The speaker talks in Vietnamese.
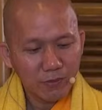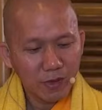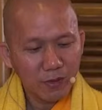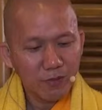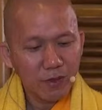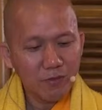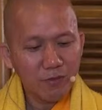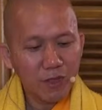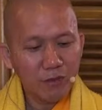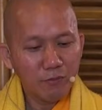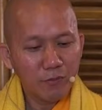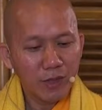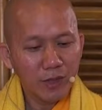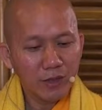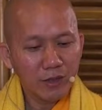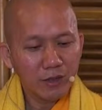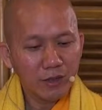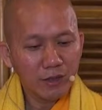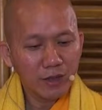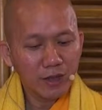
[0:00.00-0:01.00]
mình phải phân
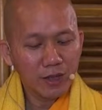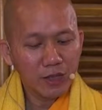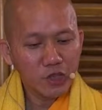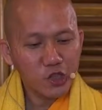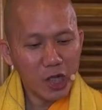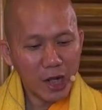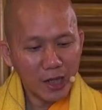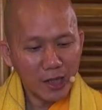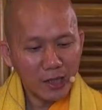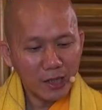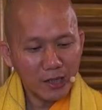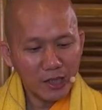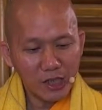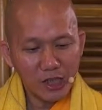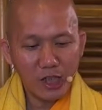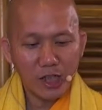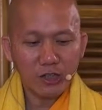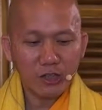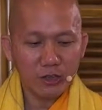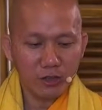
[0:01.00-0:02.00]
biệt được cái sắc và
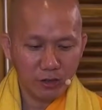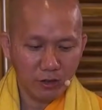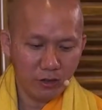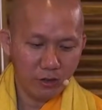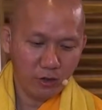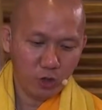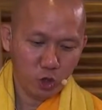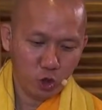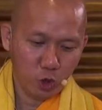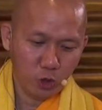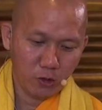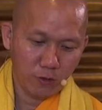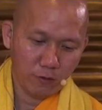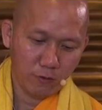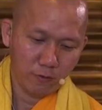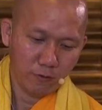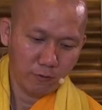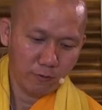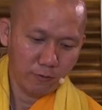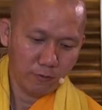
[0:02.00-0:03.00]
sắc tưởng
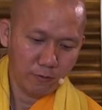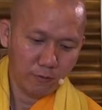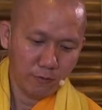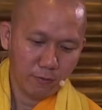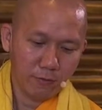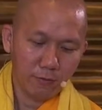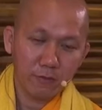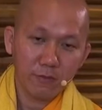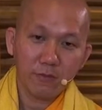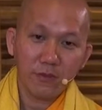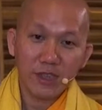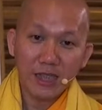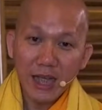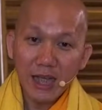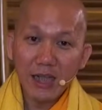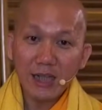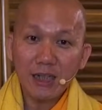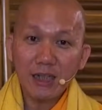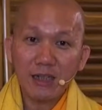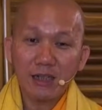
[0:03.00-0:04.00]

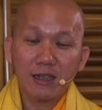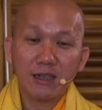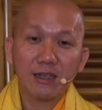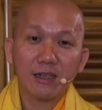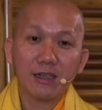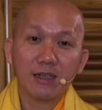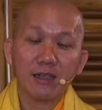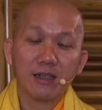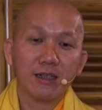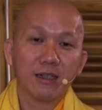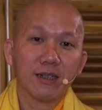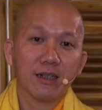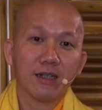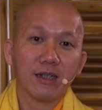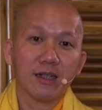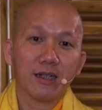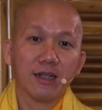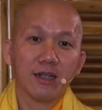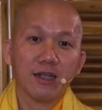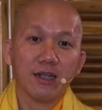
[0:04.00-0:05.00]
sắc á
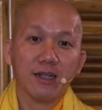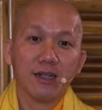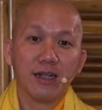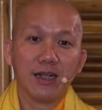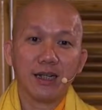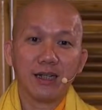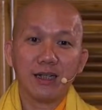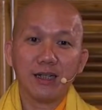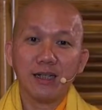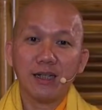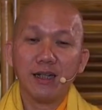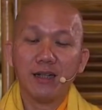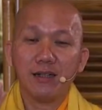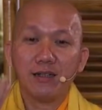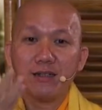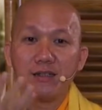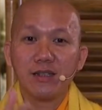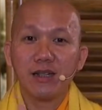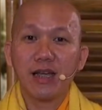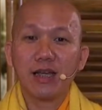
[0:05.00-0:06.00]
là cái
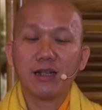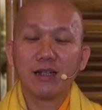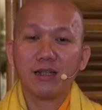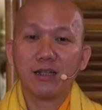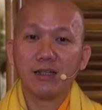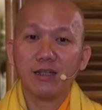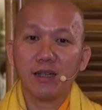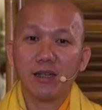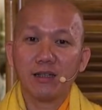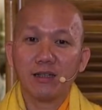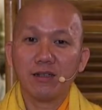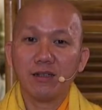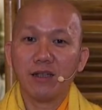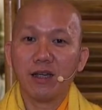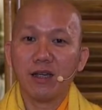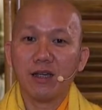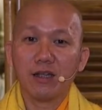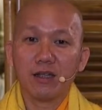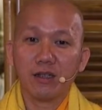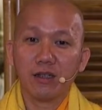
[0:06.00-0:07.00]
hình sắc vật
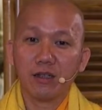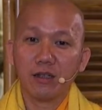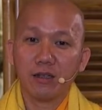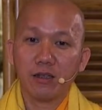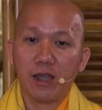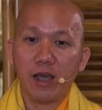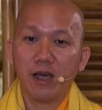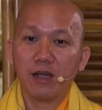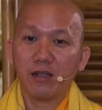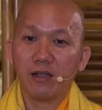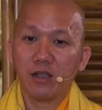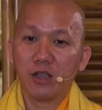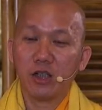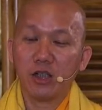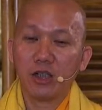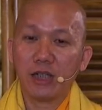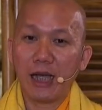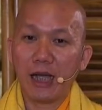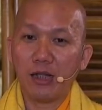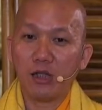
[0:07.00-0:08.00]
chất thân
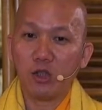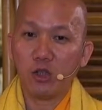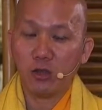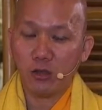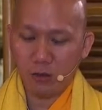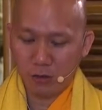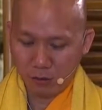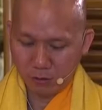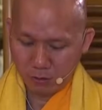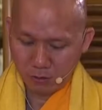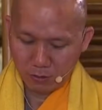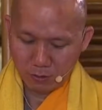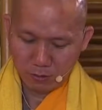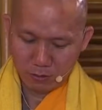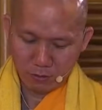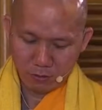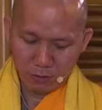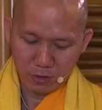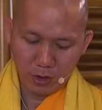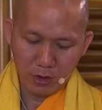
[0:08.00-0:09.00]
cảnh
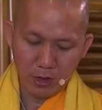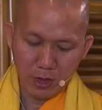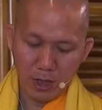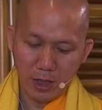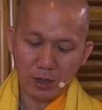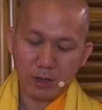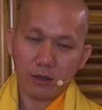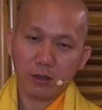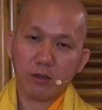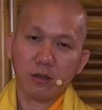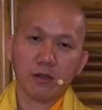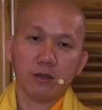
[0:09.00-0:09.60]
sự vật